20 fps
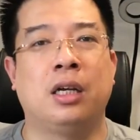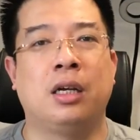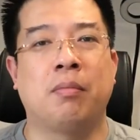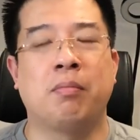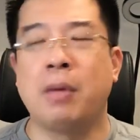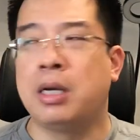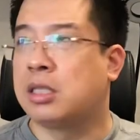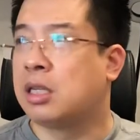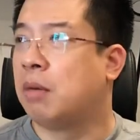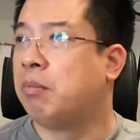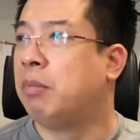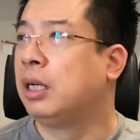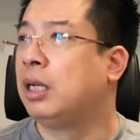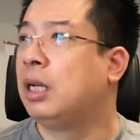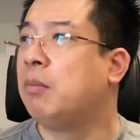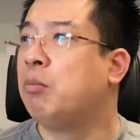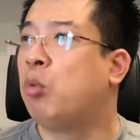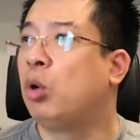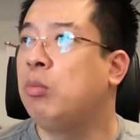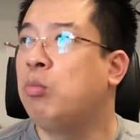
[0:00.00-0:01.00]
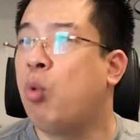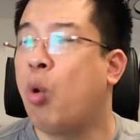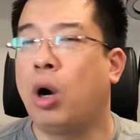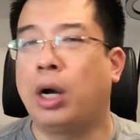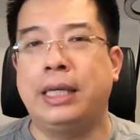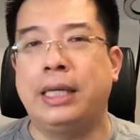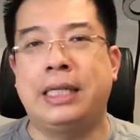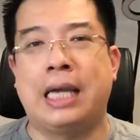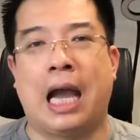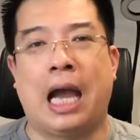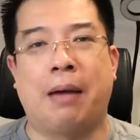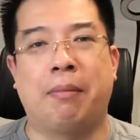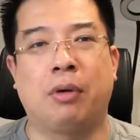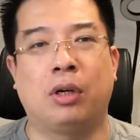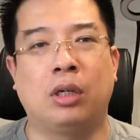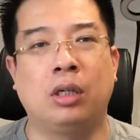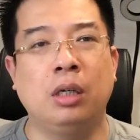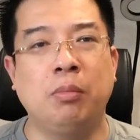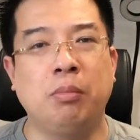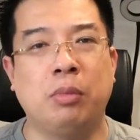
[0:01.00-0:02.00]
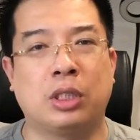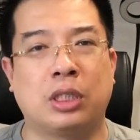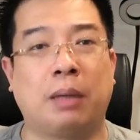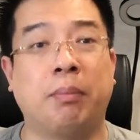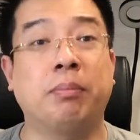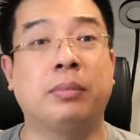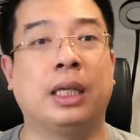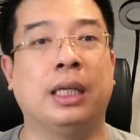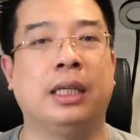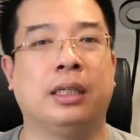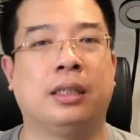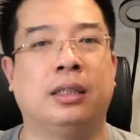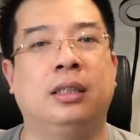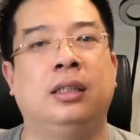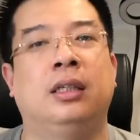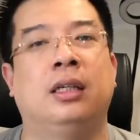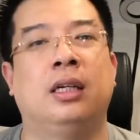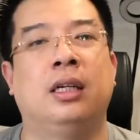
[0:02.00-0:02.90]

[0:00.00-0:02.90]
Bây giờ mình lại muốn mua cái nhà mà có hơn 100 tỷ cơ.